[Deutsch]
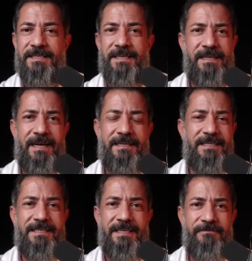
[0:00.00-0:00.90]
da
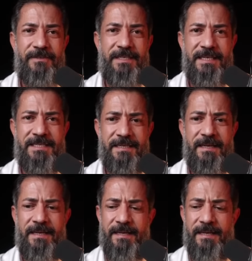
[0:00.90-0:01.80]
nicht irgendwie jetzt äh,
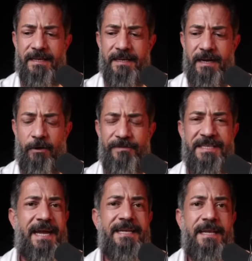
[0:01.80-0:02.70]
auf das
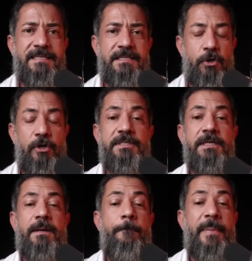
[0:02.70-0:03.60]
einlassen
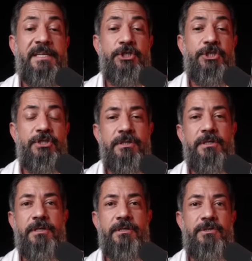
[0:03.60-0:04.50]
sollte, Menschen
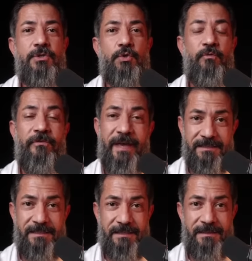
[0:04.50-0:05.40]
zu
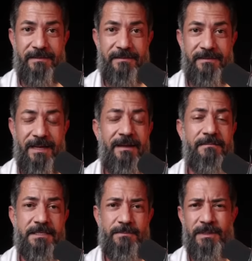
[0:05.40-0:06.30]
werten. Ja,
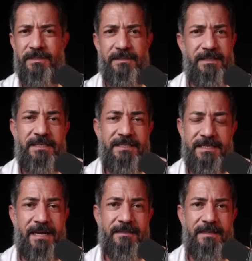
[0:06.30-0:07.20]
dass man nicht
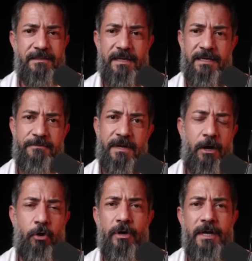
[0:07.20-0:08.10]
sagen kann, eine
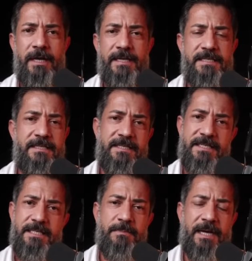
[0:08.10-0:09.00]
Frau ist eine
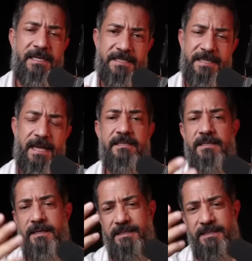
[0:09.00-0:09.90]
7, eine 6,
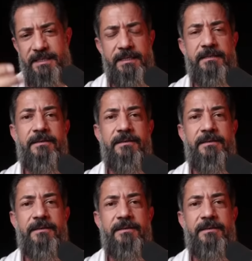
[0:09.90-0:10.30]
eine 10